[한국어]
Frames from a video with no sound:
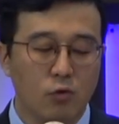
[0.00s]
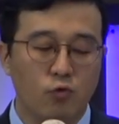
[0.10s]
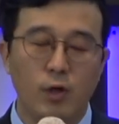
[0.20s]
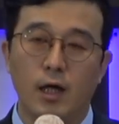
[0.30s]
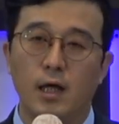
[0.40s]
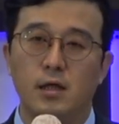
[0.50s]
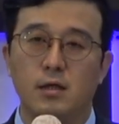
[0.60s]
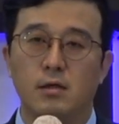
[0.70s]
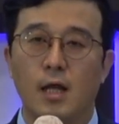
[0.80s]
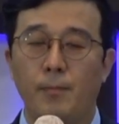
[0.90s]
구약의
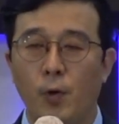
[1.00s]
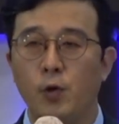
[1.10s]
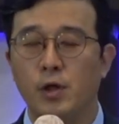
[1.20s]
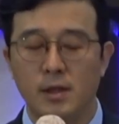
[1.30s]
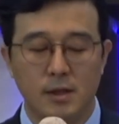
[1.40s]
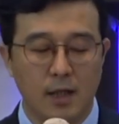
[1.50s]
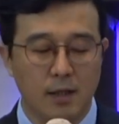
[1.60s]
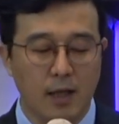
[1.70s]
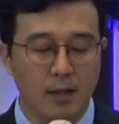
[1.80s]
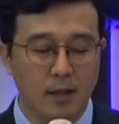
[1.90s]
대표적인
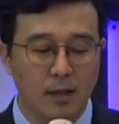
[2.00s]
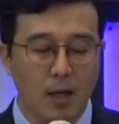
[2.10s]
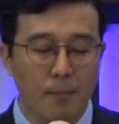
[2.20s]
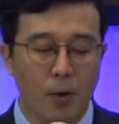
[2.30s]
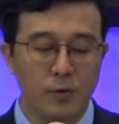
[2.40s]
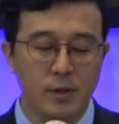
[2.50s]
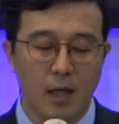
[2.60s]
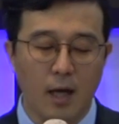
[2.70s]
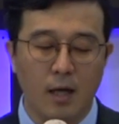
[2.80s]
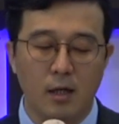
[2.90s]
제사인
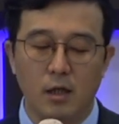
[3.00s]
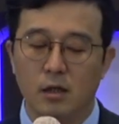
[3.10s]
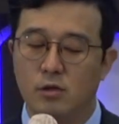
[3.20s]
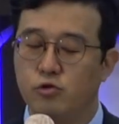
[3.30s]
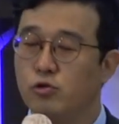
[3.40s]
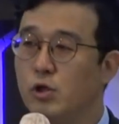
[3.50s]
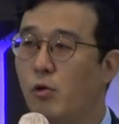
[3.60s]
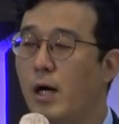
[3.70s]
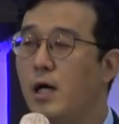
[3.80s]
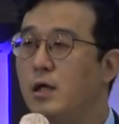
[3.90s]
번제의 그
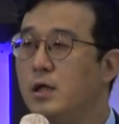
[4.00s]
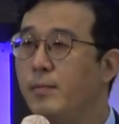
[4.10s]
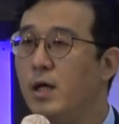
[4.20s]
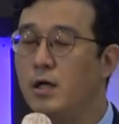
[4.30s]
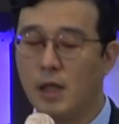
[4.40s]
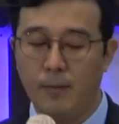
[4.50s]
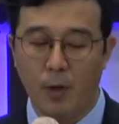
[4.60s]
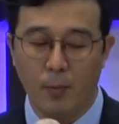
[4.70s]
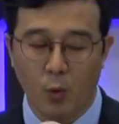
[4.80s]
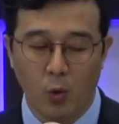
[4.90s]
순서와 의미를
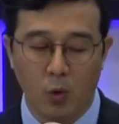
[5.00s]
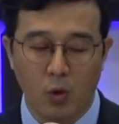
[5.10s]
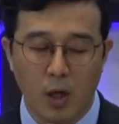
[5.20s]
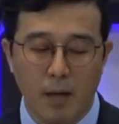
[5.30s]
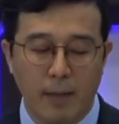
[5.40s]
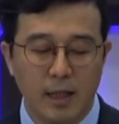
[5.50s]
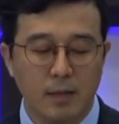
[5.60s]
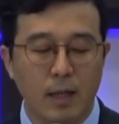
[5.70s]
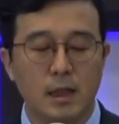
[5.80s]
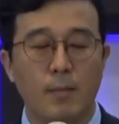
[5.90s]
살펴보고
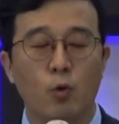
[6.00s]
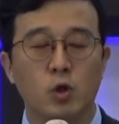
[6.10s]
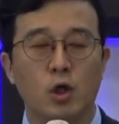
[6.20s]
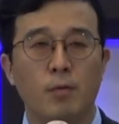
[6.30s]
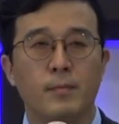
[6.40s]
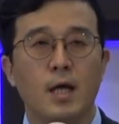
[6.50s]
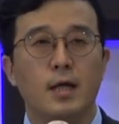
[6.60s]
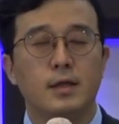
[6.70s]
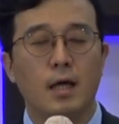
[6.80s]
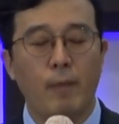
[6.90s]
말씀의 제목처럼
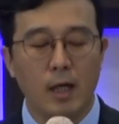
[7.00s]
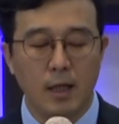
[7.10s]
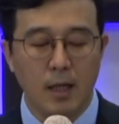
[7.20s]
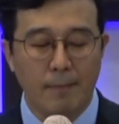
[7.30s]
예배를